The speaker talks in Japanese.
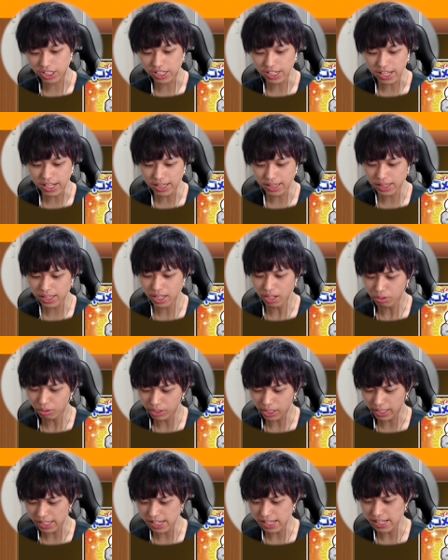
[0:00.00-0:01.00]
念猫
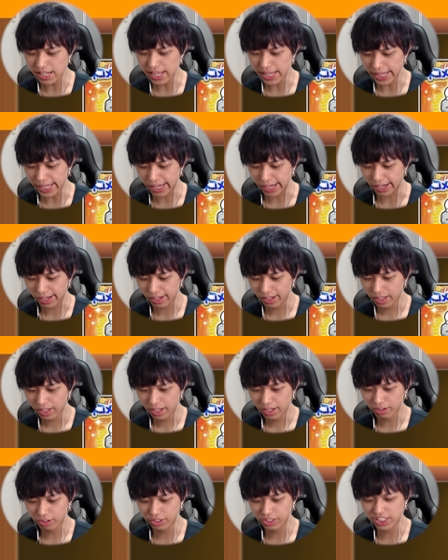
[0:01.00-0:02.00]
だけいねえな。
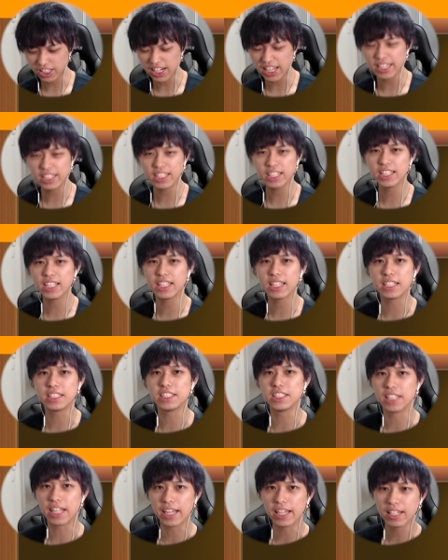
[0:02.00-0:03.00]
これ2連で出たり
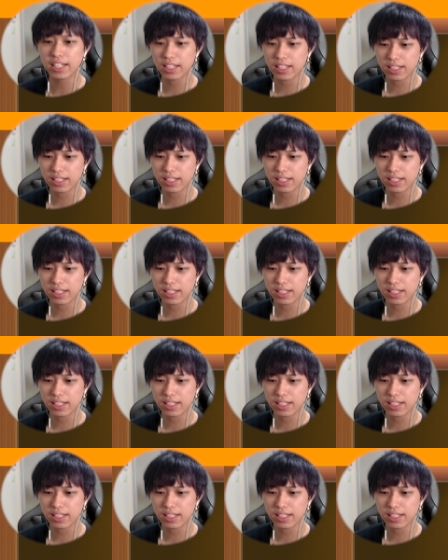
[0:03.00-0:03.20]
しない